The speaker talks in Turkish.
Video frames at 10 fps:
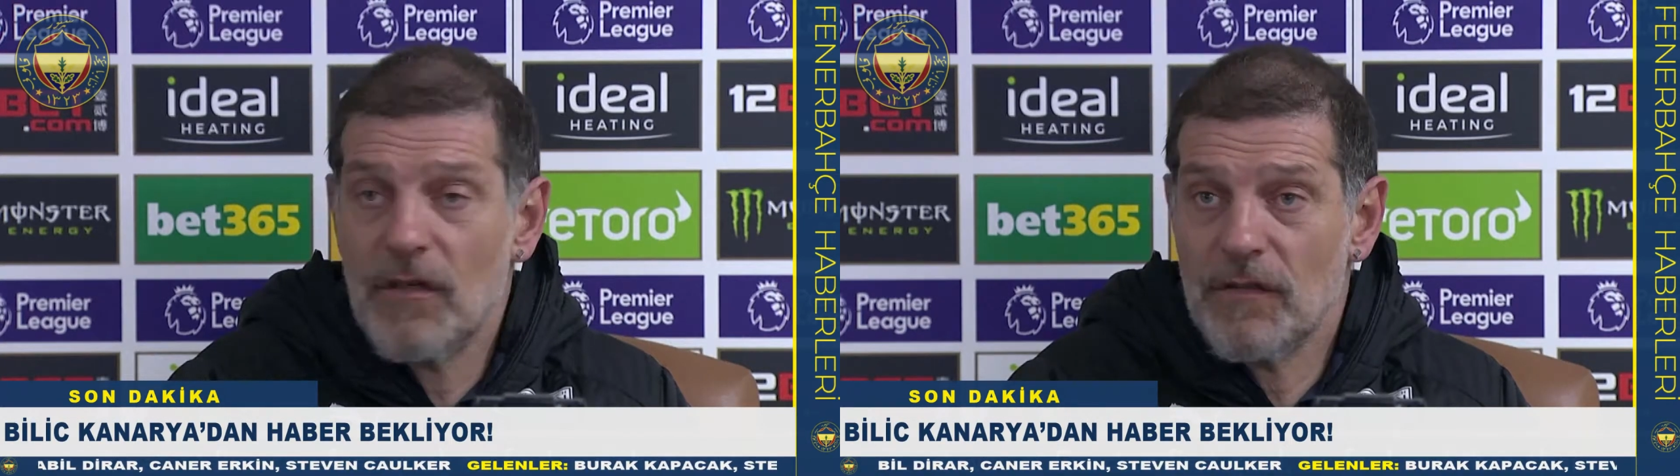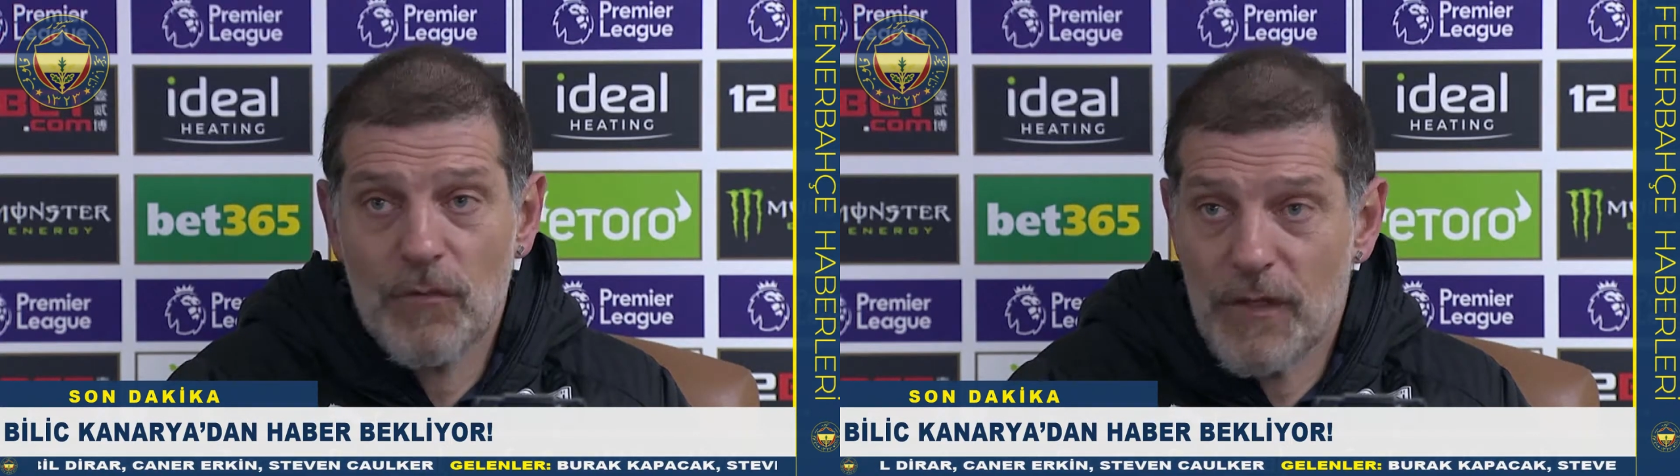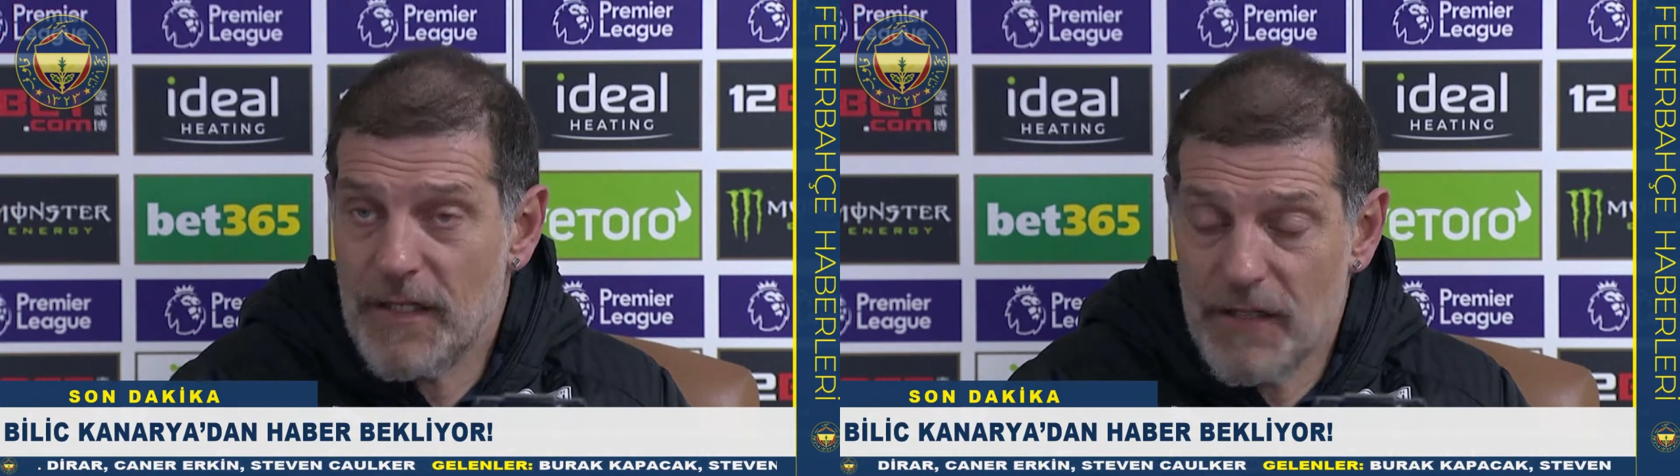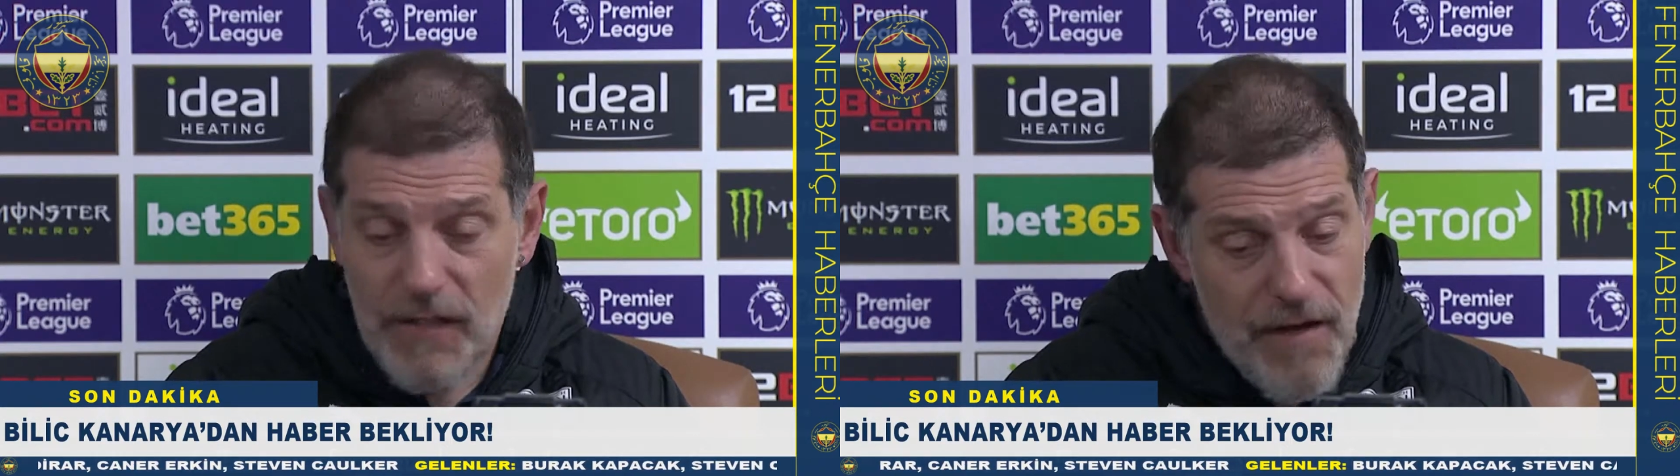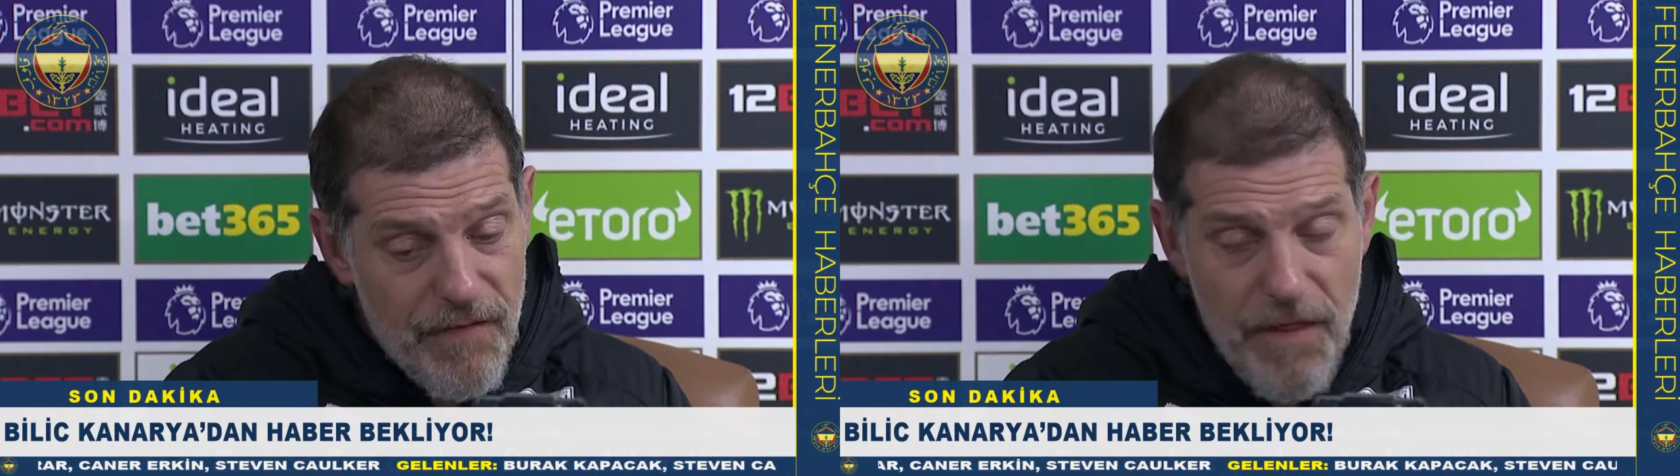Bilic,
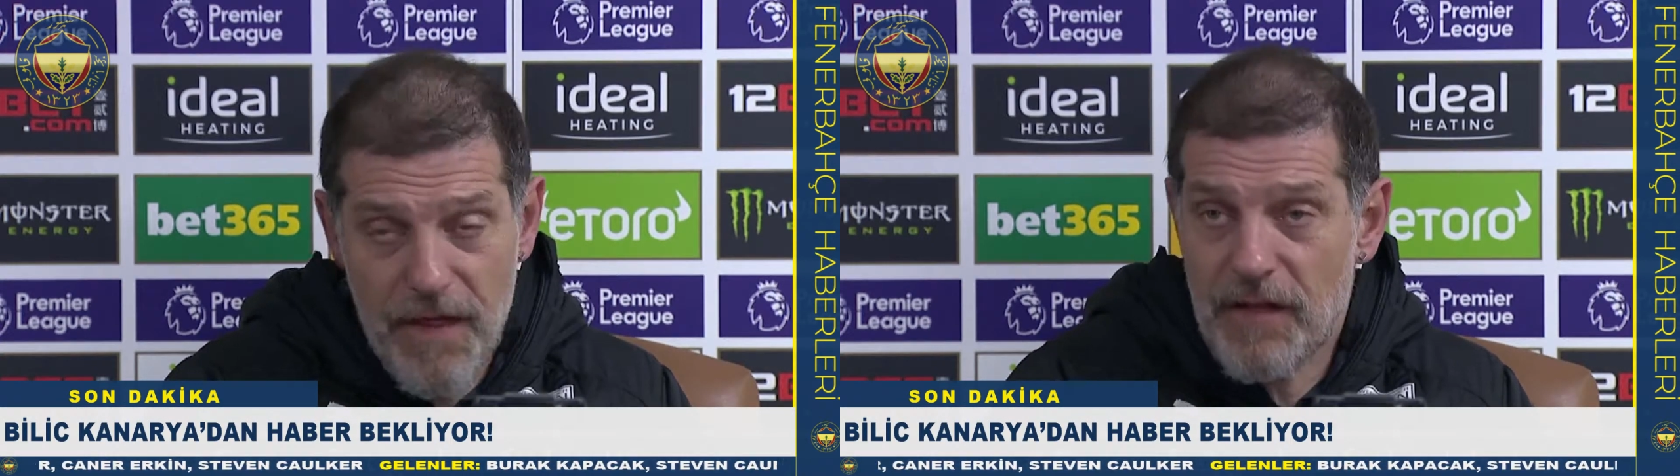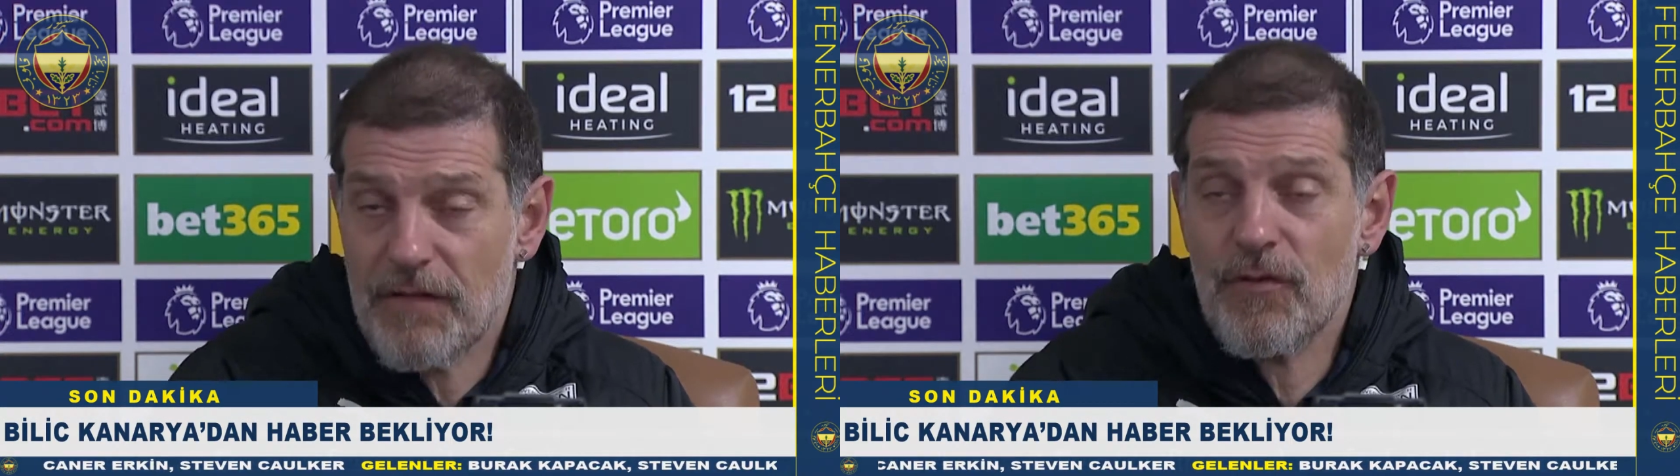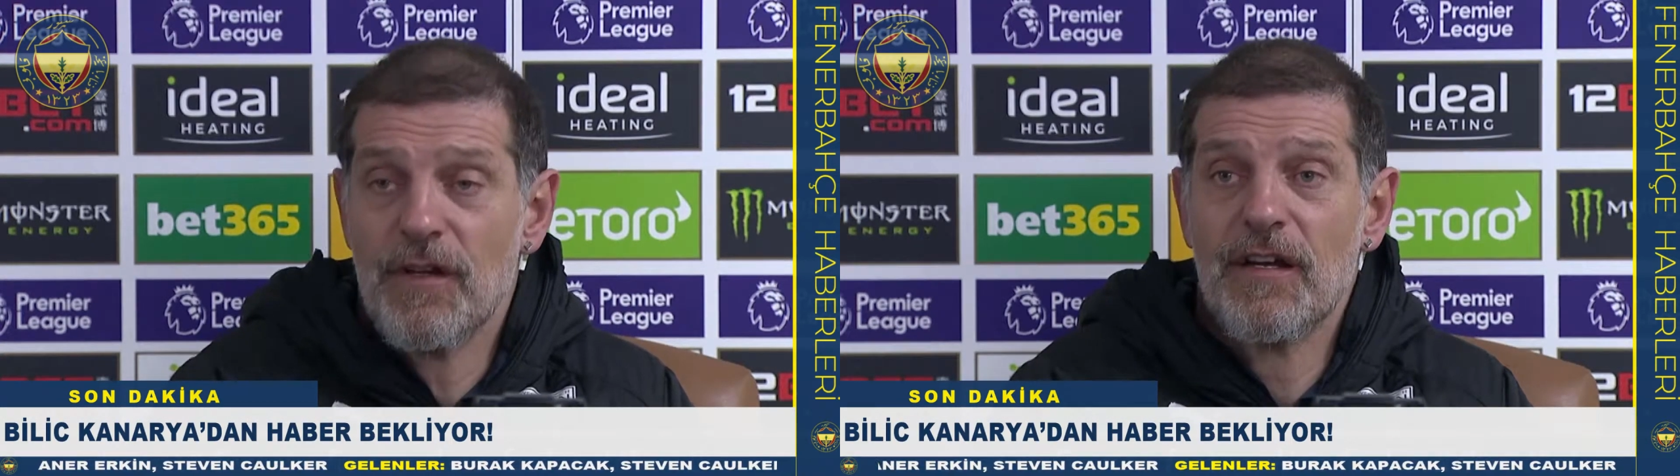3 Ocak'ta Beijing